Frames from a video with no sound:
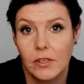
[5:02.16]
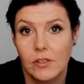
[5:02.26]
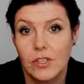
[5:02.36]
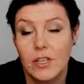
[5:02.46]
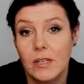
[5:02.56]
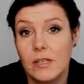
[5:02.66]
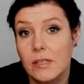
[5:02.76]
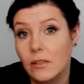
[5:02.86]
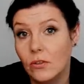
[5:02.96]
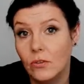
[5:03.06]

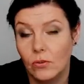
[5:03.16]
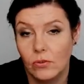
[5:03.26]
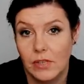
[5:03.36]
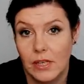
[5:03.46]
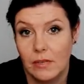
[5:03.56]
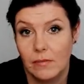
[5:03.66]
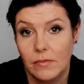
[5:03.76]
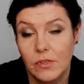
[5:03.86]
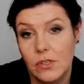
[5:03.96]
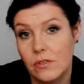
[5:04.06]
14 grudnia
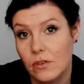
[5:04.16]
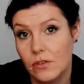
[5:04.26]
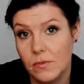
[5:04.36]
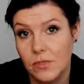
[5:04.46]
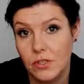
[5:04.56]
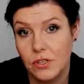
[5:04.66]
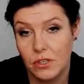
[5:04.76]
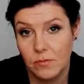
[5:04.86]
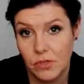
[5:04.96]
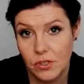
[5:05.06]

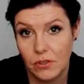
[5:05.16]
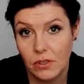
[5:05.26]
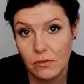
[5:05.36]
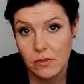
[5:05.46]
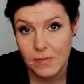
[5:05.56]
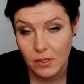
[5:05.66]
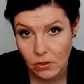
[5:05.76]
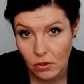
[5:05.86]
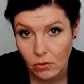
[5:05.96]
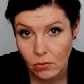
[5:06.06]
1878
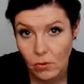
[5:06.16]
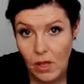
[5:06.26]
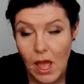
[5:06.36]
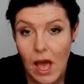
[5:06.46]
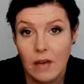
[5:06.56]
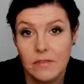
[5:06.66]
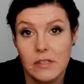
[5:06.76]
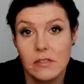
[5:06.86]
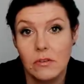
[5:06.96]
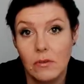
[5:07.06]
roku, a
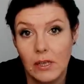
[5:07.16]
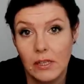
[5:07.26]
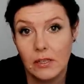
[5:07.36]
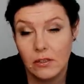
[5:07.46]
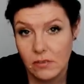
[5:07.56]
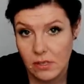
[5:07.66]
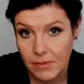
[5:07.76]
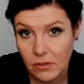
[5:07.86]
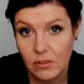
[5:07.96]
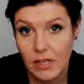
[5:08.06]
więc dokładnie tego
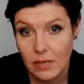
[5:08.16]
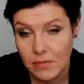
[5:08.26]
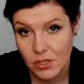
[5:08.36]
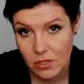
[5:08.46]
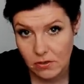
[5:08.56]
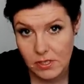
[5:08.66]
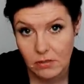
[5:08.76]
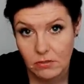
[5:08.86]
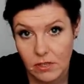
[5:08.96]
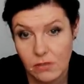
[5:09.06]
samego dnia i miesiąca,
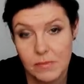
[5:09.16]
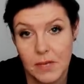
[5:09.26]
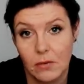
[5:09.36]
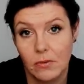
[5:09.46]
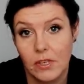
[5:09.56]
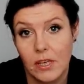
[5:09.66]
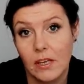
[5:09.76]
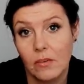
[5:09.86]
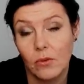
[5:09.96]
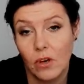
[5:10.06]
którego zmarł
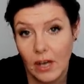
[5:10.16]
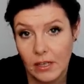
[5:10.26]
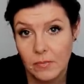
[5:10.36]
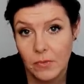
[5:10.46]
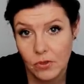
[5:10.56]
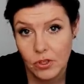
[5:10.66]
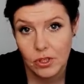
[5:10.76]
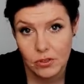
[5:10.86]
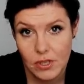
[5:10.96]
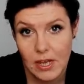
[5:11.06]
jej ukochany mąż
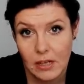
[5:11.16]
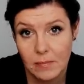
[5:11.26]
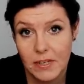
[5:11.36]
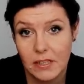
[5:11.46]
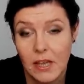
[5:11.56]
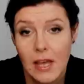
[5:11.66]
książę Albert,